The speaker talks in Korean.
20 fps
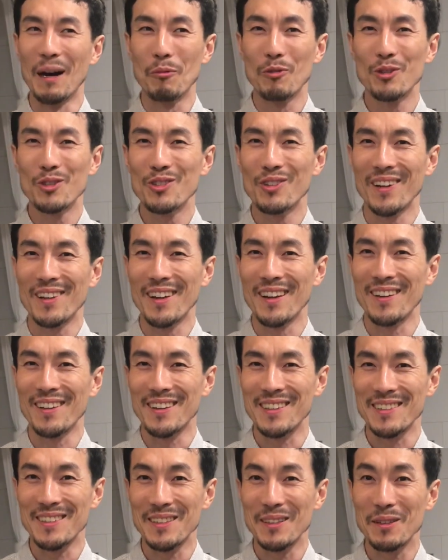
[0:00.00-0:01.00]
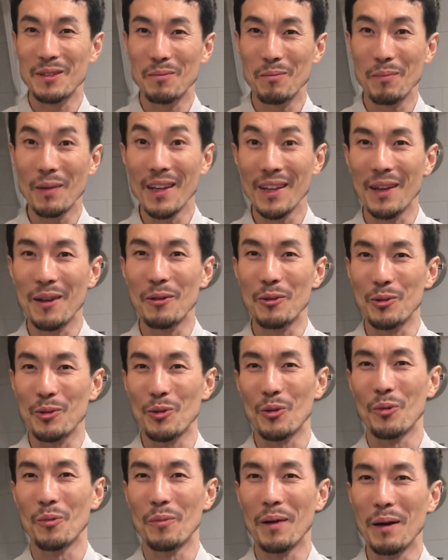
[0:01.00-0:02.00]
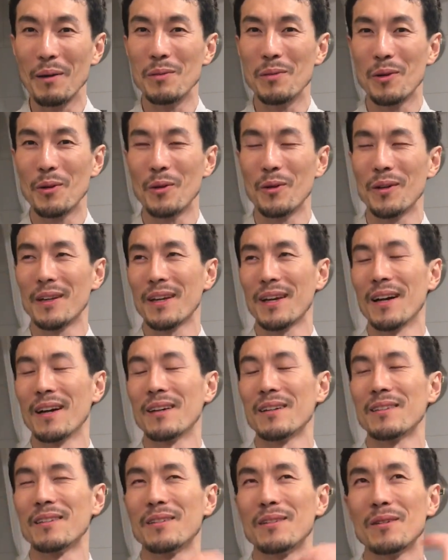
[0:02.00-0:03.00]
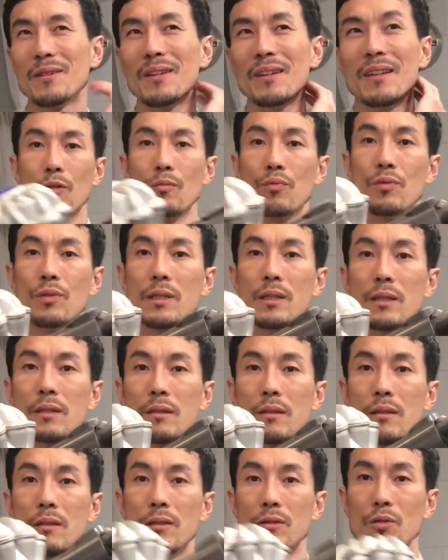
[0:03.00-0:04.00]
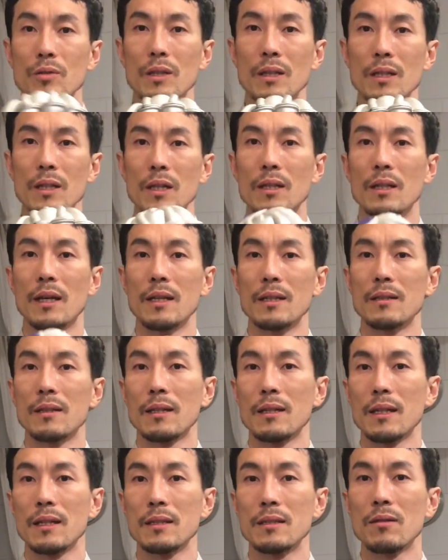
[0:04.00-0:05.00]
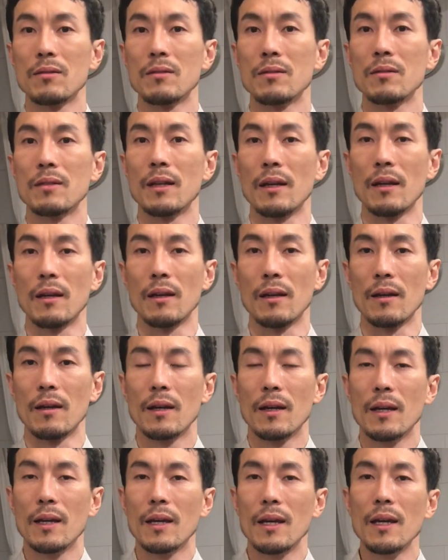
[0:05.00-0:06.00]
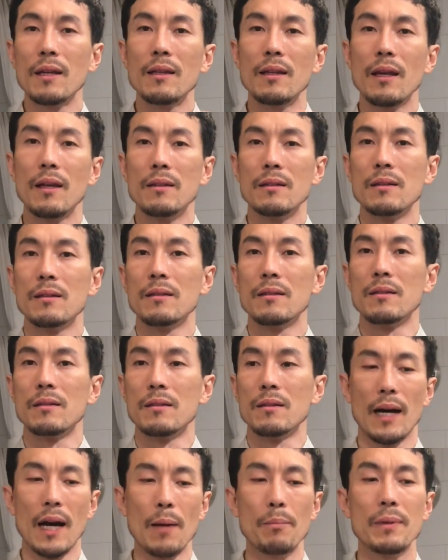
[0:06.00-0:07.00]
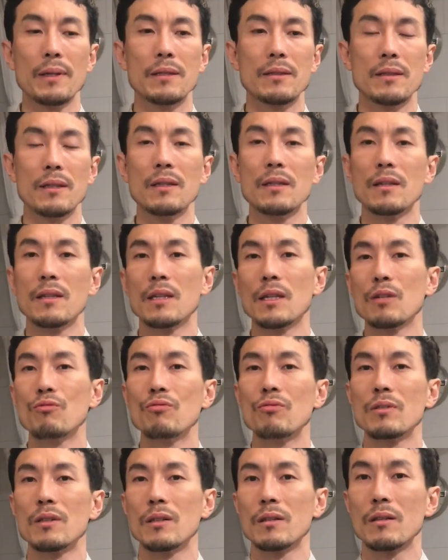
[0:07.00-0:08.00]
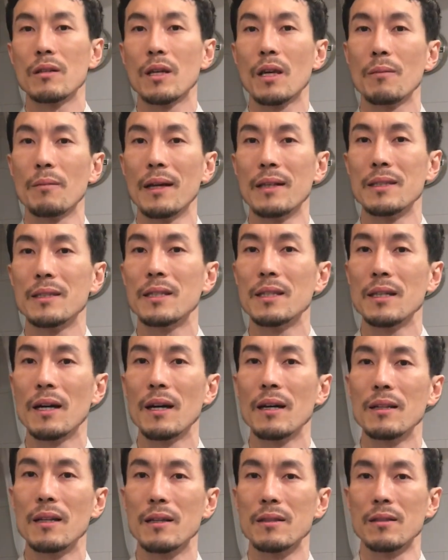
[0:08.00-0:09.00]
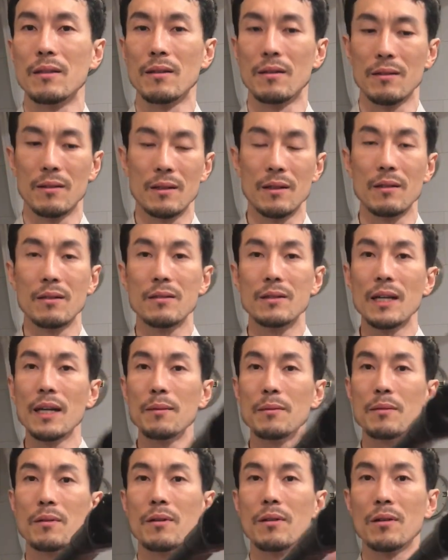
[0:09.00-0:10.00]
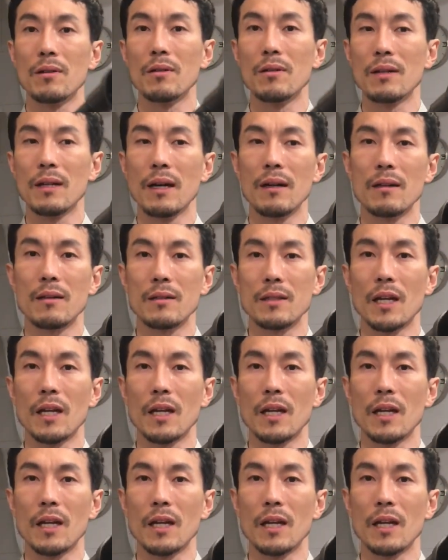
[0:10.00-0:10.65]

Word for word: 아무렇지도 않게 이렇게 쓱 빼내고 또 밥을 먹고 이렇게 하거든요 V6를 초창기에 나왔을 때 제가 썼는데 이때는 앞에 쓰이는 기구들이 그렇게 많지가 않았어요 이거 짧은 거 이거랑 그